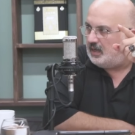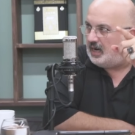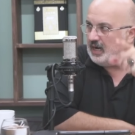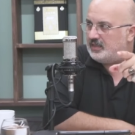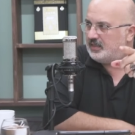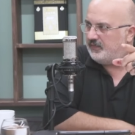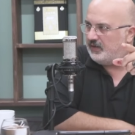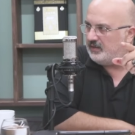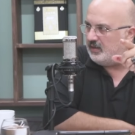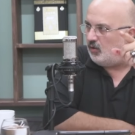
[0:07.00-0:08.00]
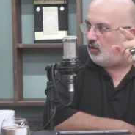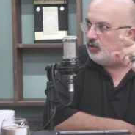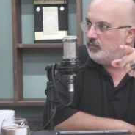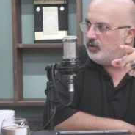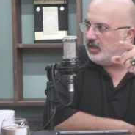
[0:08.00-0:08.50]
her seferinde
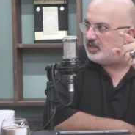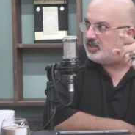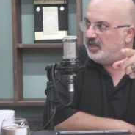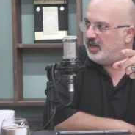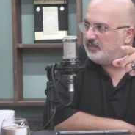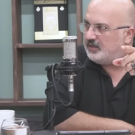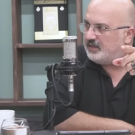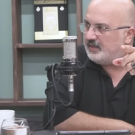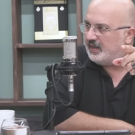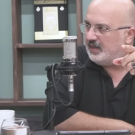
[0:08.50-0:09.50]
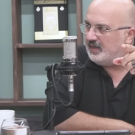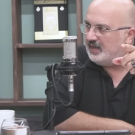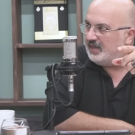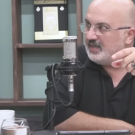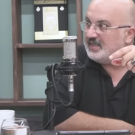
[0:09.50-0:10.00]
ölümü de kıyameti de
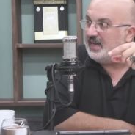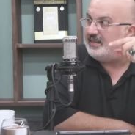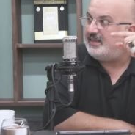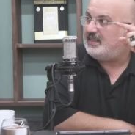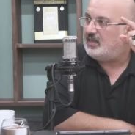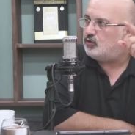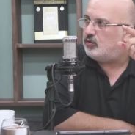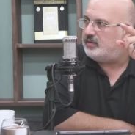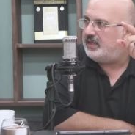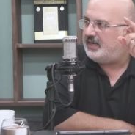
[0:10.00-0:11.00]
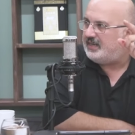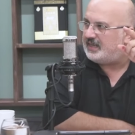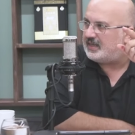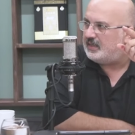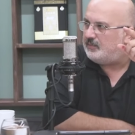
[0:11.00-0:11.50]
kendinden sonraya
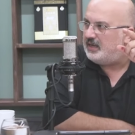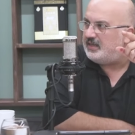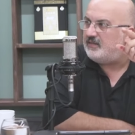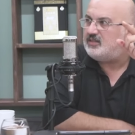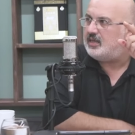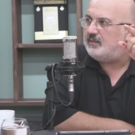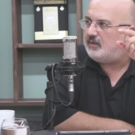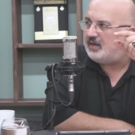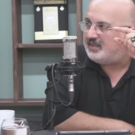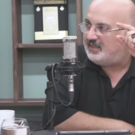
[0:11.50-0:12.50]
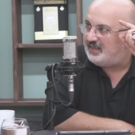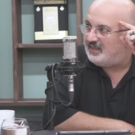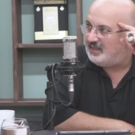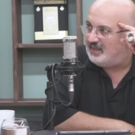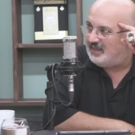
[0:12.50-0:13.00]
iteklemeye nefse
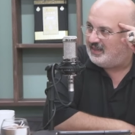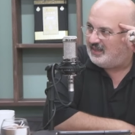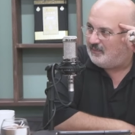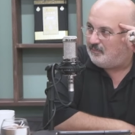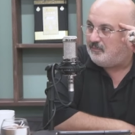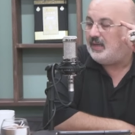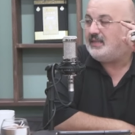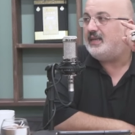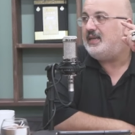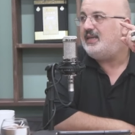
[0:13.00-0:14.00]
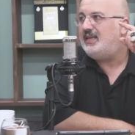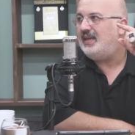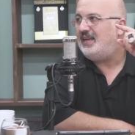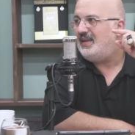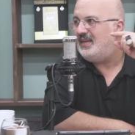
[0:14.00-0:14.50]
emmarenin
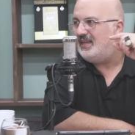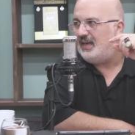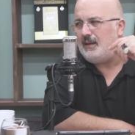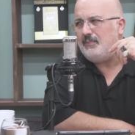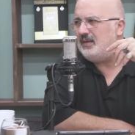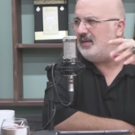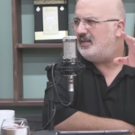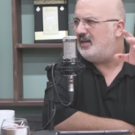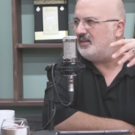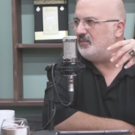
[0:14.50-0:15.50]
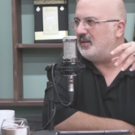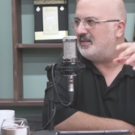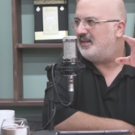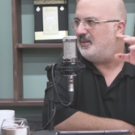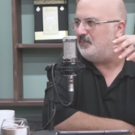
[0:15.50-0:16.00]
bedeliyle hep ileriye
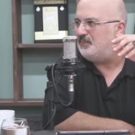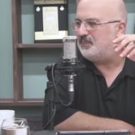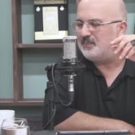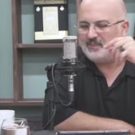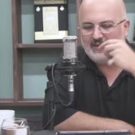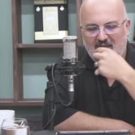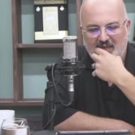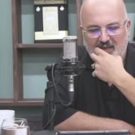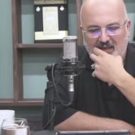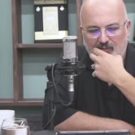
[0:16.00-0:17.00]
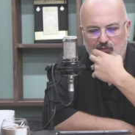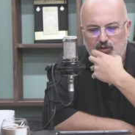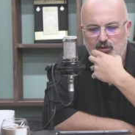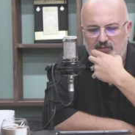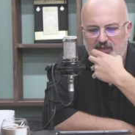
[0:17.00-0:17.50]
atmakta.
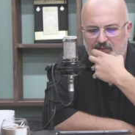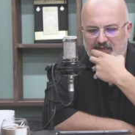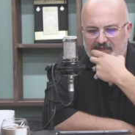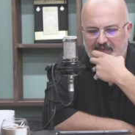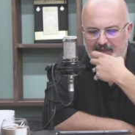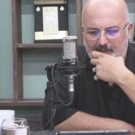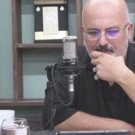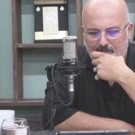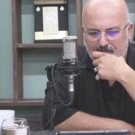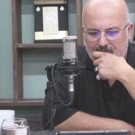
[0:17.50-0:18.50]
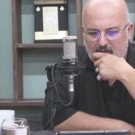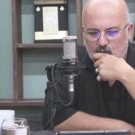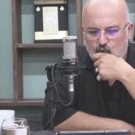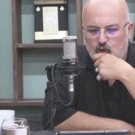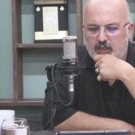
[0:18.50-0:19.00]
Bu durumda biz de
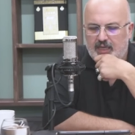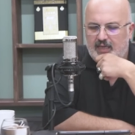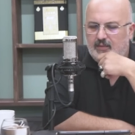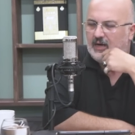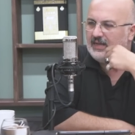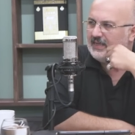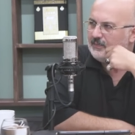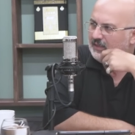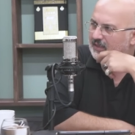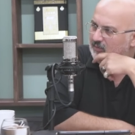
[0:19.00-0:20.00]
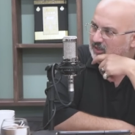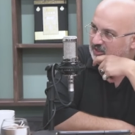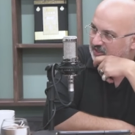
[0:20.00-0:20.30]
sona iman etmediğimiz